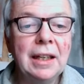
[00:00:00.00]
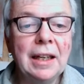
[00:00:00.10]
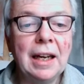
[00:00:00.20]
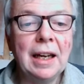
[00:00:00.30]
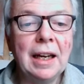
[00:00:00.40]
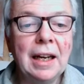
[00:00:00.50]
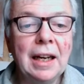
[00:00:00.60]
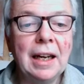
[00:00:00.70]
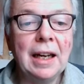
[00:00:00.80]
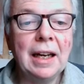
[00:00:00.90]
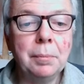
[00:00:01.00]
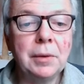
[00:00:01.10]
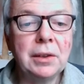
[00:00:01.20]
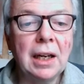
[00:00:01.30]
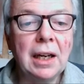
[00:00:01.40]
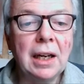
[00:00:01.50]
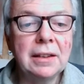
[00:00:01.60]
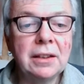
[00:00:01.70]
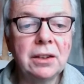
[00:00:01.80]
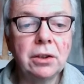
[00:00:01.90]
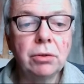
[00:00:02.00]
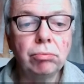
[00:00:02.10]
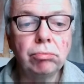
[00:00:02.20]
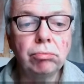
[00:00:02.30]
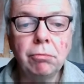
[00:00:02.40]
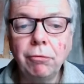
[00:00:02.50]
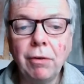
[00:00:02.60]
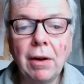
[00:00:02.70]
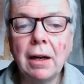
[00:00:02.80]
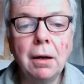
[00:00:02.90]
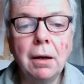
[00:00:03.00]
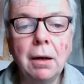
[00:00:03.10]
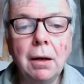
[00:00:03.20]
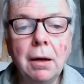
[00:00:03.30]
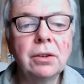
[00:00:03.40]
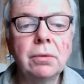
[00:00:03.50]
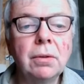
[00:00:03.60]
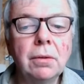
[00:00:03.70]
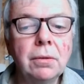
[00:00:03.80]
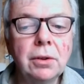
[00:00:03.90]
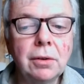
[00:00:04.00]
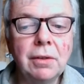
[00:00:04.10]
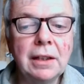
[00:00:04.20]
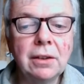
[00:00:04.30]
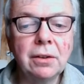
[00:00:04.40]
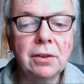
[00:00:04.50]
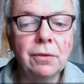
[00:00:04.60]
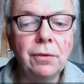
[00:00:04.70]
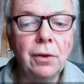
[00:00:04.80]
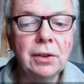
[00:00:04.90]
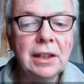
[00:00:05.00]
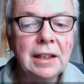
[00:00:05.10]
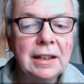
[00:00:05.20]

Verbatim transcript: in einem Amt als Pfarrer, Pastor und so weiter und so fort.